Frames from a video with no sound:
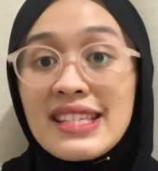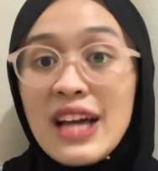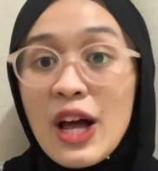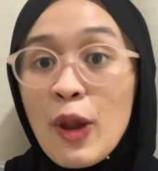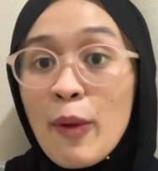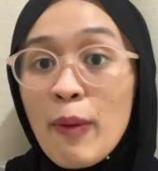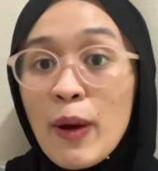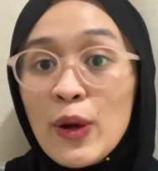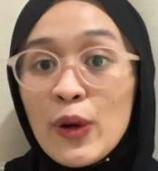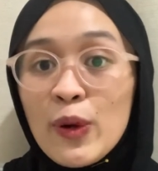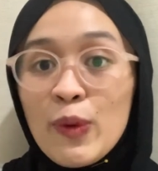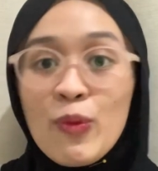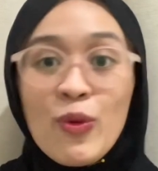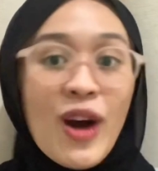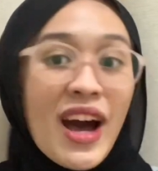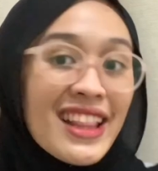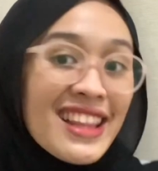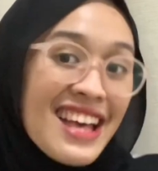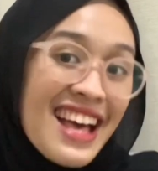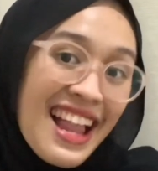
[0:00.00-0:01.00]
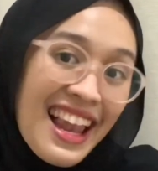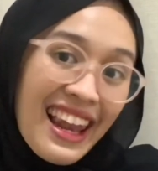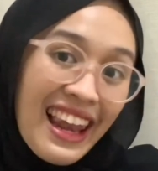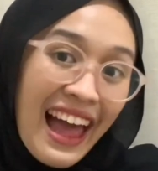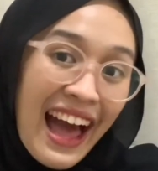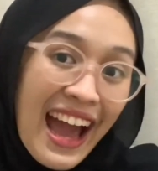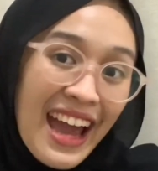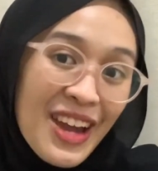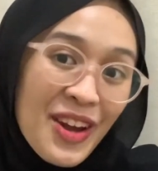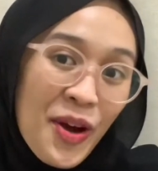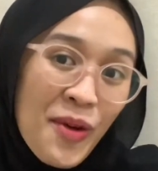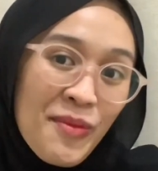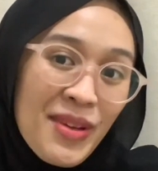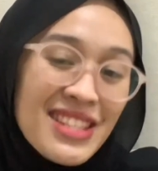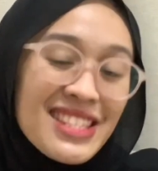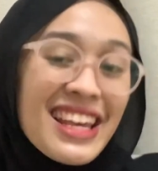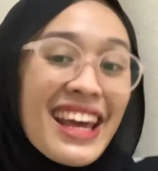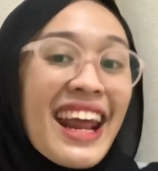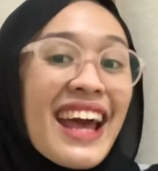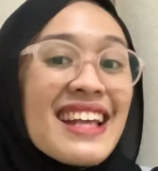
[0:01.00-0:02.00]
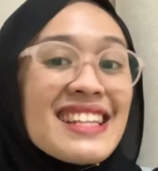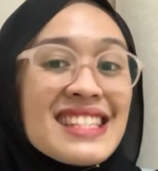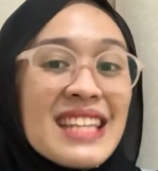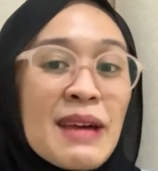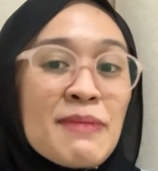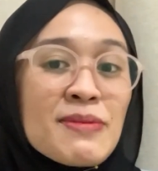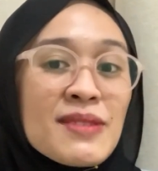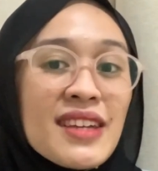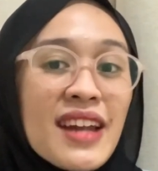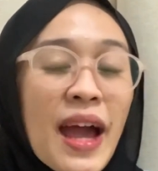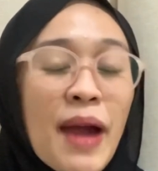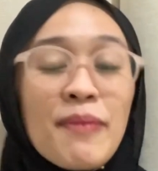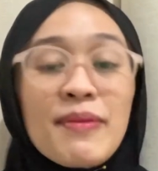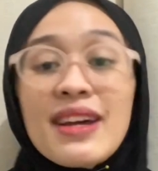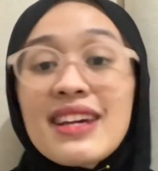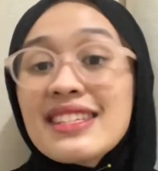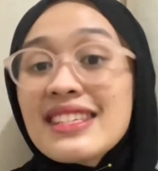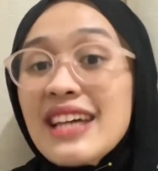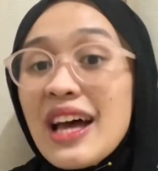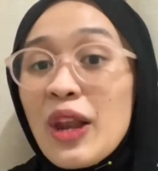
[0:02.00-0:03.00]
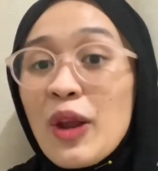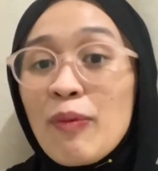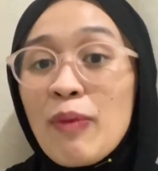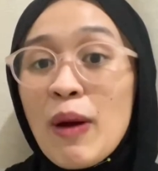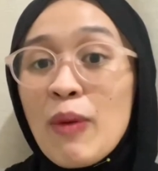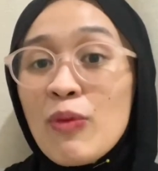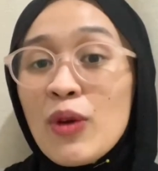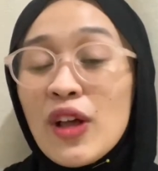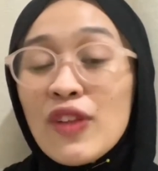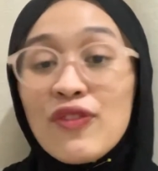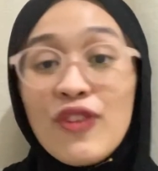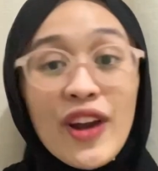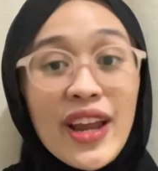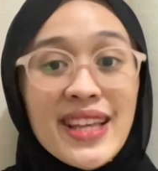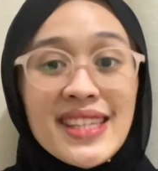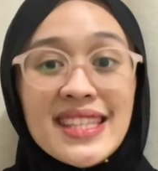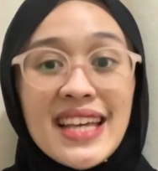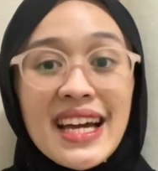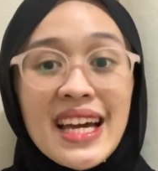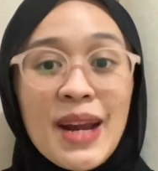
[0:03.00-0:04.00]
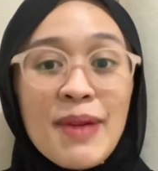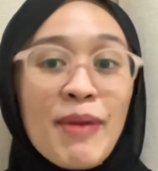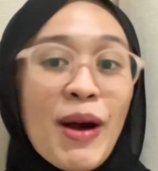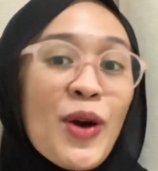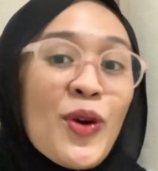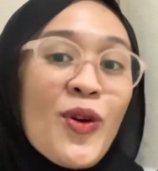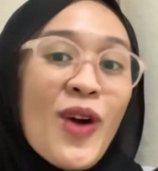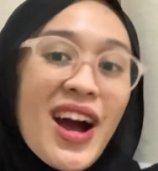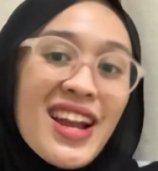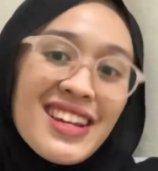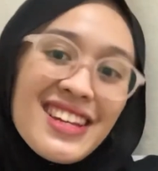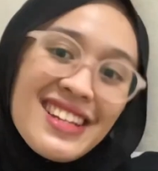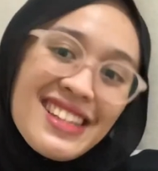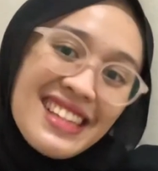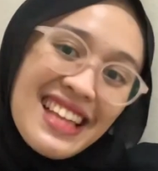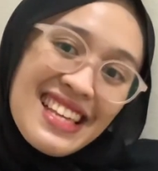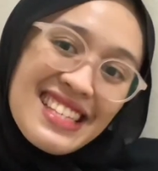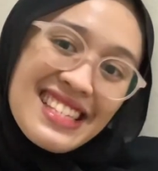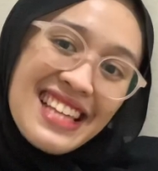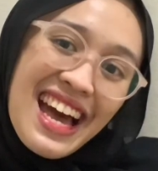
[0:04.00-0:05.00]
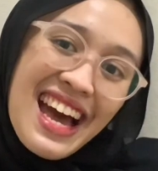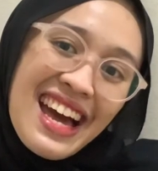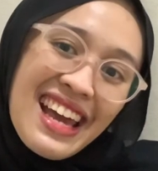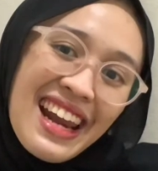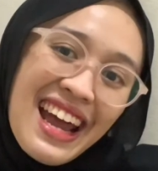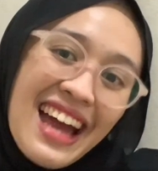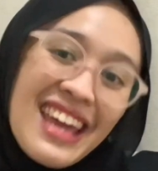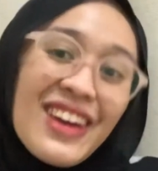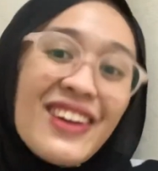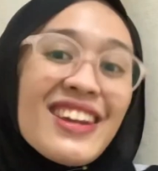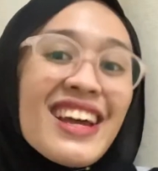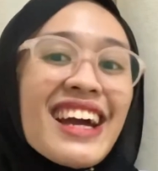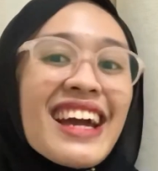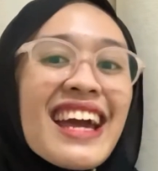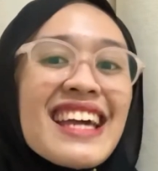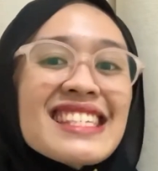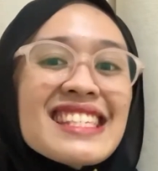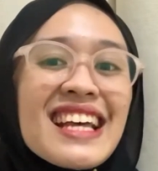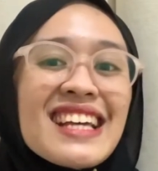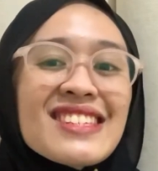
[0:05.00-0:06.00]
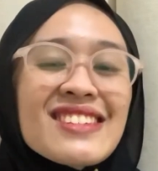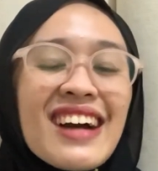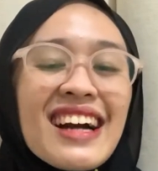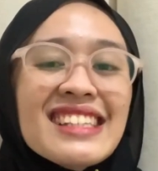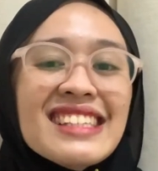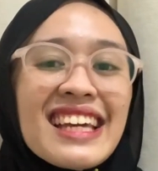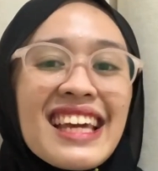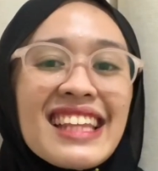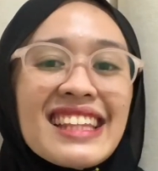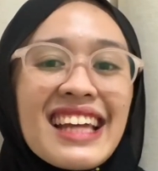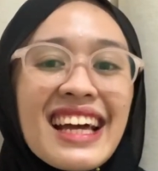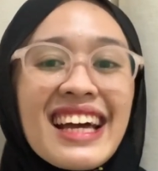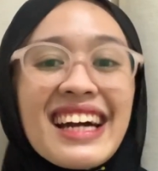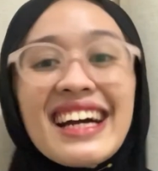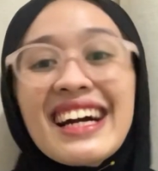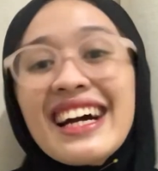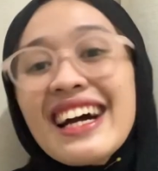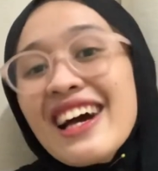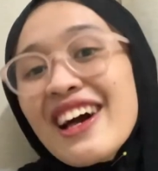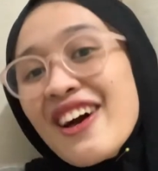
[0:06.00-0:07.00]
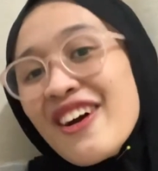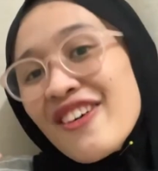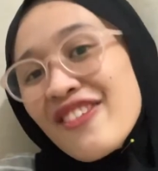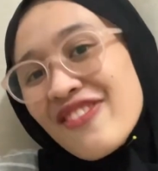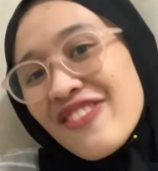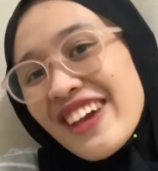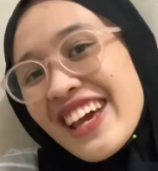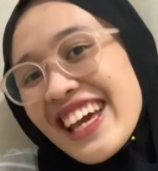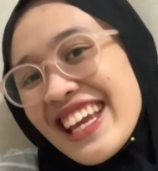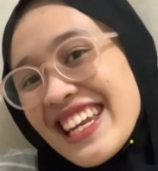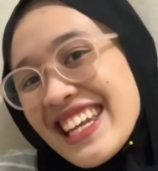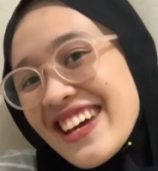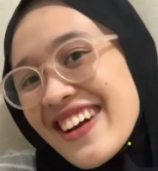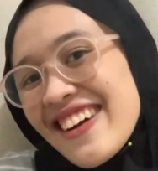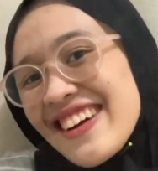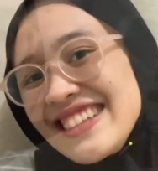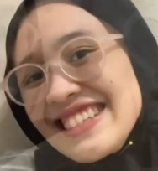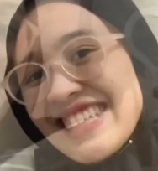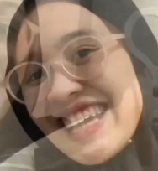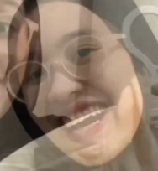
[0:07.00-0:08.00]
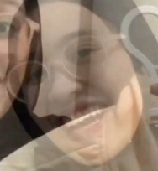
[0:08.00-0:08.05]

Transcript: jangan lupa dulu buat like, comment, share, share, and subscribe Dan jangan lupa buat follow Instagram aku Dita Zahra Yaudah guys langsung aja kita ke videonya